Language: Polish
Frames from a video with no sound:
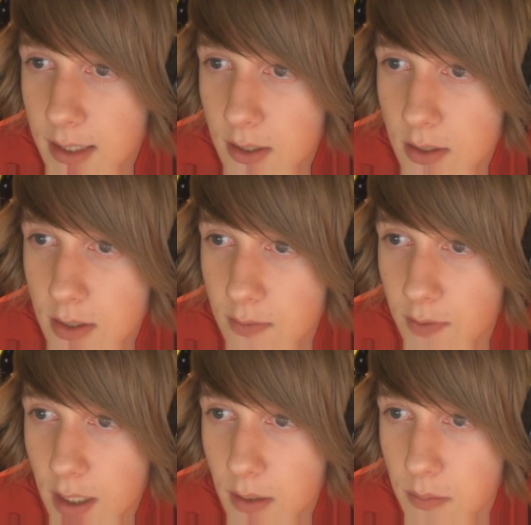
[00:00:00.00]
Nexus,
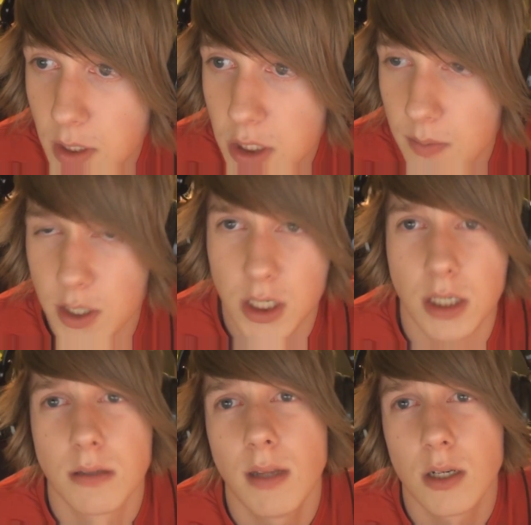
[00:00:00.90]
w jakim mieście
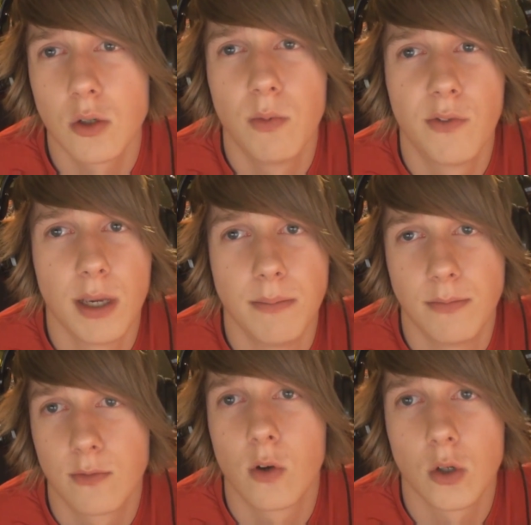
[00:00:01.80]
mieszkasz? Tak jak już mówiłem,
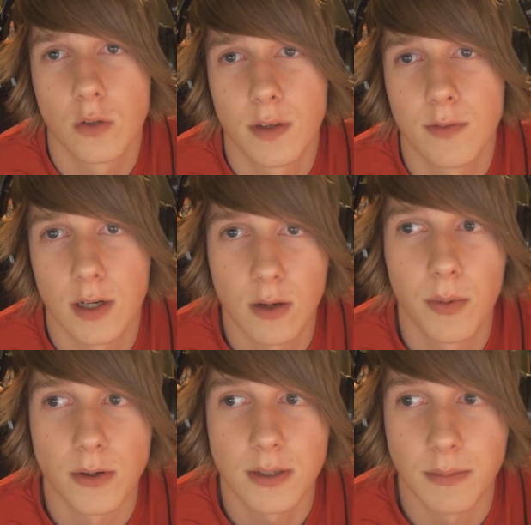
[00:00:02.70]
w Gorzowie
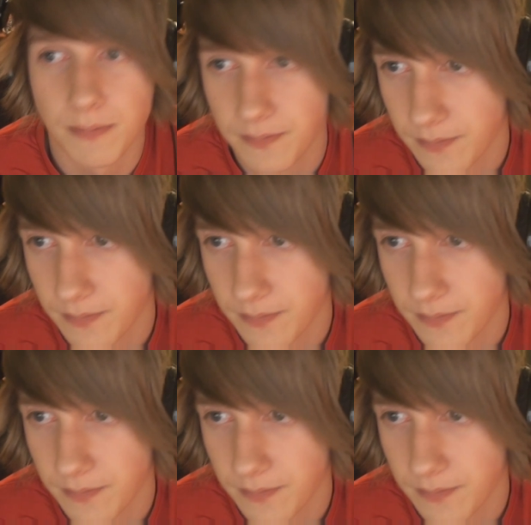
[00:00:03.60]
Wielkopolskim.